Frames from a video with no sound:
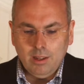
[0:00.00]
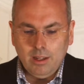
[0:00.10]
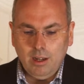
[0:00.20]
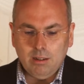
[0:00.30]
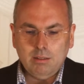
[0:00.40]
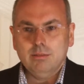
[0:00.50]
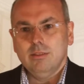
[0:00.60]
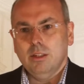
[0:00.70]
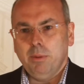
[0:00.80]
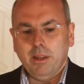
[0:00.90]
Ja,
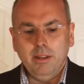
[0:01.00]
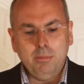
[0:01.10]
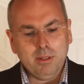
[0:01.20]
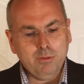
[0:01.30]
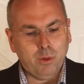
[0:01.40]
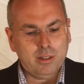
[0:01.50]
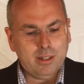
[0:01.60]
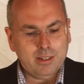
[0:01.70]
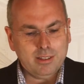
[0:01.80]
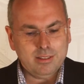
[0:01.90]
ich beginne mit dem
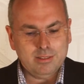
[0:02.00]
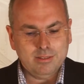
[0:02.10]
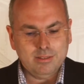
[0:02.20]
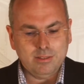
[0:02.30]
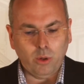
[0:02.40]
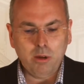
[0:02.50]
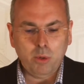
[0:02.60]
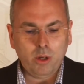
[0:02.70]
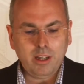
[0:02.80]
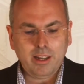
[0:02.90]
Vortrag Neue
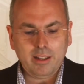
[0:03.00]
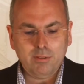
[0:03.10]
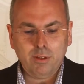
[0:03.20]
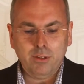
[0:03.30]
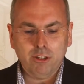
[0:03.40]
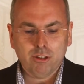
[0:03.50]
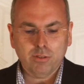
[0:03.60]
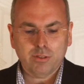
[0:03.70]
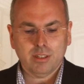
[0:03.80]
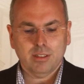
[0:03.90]
Möglichkeiten für
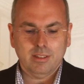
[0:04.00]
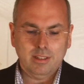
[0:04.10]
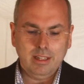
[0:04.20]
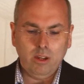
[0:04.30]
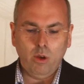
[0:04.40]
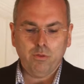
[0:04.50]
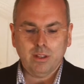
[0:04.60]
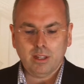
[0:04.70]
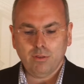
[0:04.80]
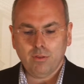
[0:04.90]
Wirtschaft,
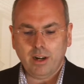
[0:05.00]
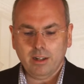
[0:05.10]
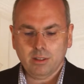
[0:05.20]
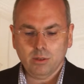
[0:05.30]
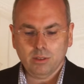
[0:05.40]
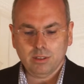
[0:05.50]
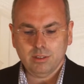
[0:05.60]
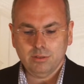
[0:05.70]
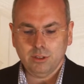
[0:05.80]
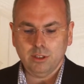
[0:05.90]
öffentliche Verwaltung,
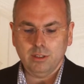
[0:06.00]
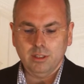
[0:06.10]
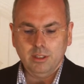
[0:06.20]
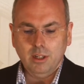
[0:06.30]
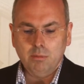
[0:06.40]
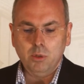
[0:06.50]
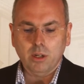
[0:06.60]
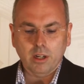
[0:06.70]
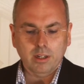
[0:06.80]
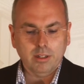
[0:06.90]
für die
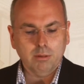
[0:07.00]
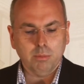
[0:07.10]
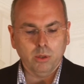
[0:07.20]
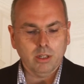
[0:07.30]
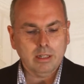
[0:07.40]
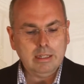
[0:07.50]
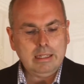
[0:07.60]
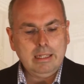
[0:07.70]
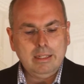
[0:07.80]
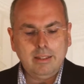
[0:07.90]
Bürgerinnen und Bürger
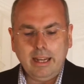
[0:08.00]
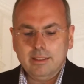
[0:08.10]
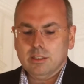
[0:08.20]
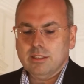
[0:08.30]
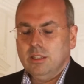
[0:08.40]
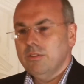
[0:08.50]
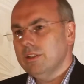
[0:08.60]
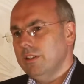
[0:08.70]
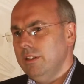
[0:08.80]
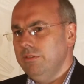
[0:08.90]
den Einsatz
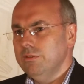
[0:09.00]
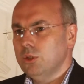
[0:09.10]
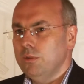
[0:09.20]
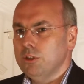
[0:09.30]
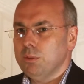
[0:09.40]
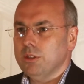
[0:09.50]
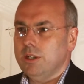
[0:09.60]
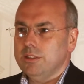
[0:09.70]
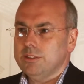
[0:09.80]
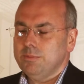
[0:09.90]
innovativen
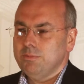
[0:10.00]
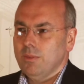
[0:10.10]
Serviceportals.